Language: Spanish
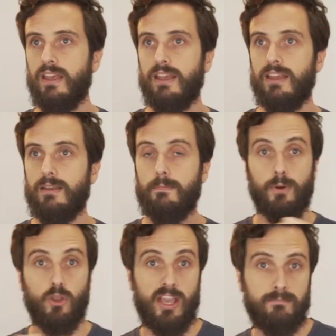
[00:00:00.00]
eh,
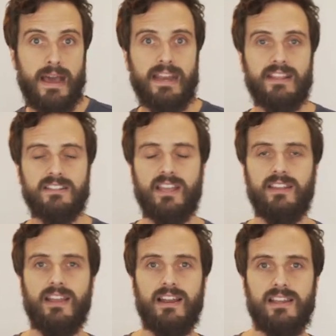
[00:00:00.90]
project managers
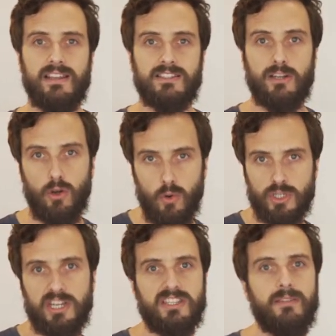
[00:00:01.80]
digitales,
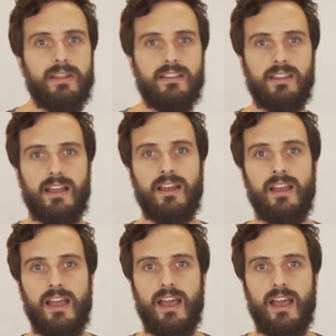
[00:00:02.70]
closers de venta,